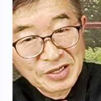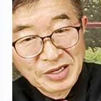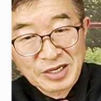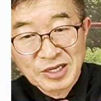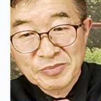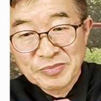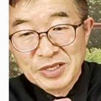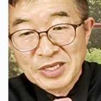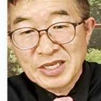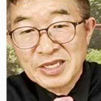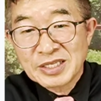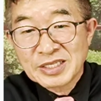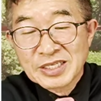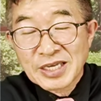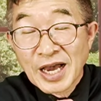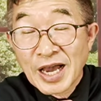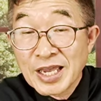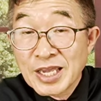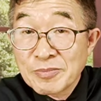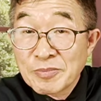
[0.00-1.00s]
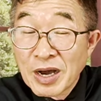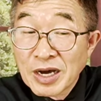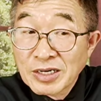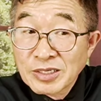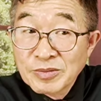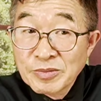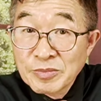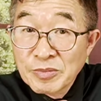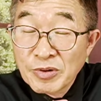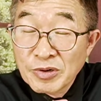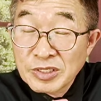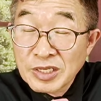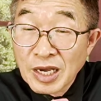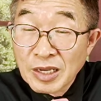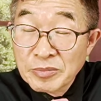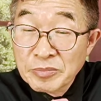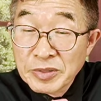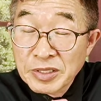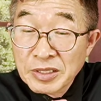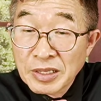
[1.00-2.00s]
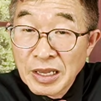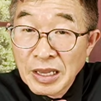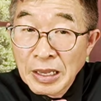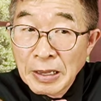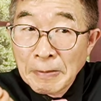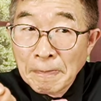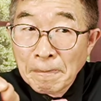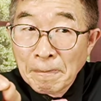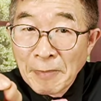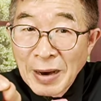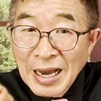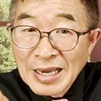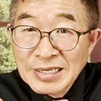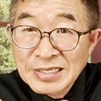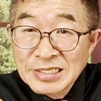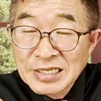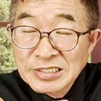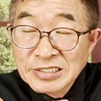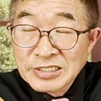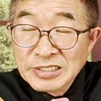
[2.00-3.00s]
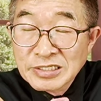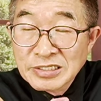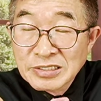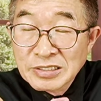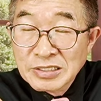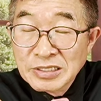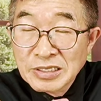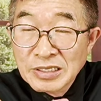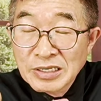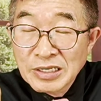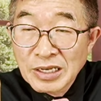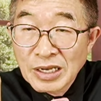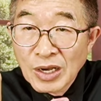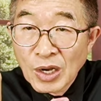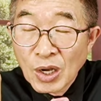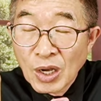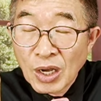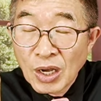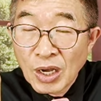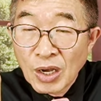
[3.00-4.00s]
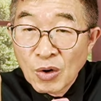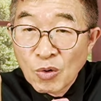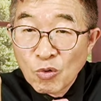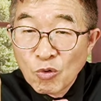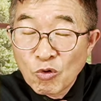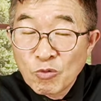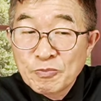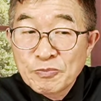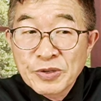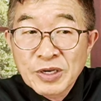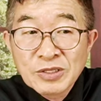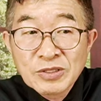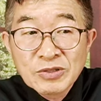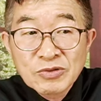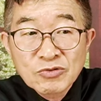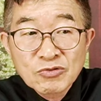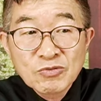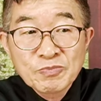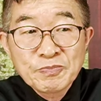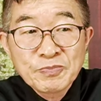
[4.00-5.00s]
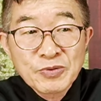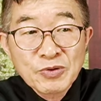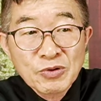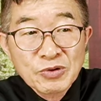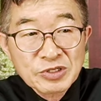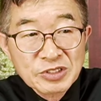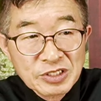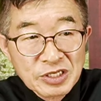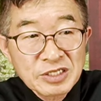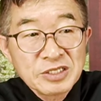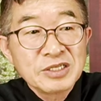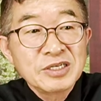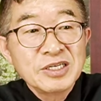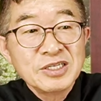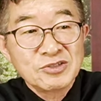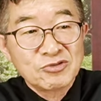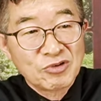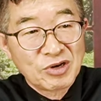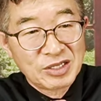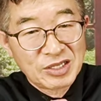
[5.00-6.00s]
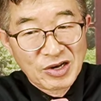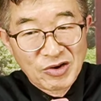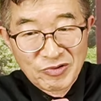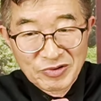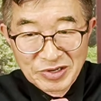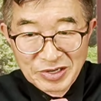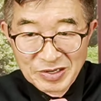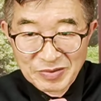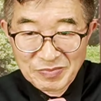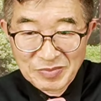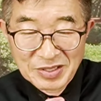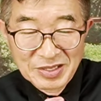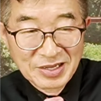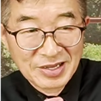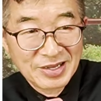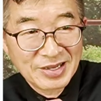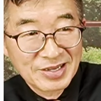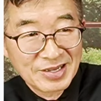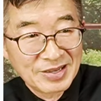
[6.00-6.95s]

그럼 이 차이만큼이 뭐냐 하면 마이너스 우편 투표 선거인 수가 나오는 겁니다.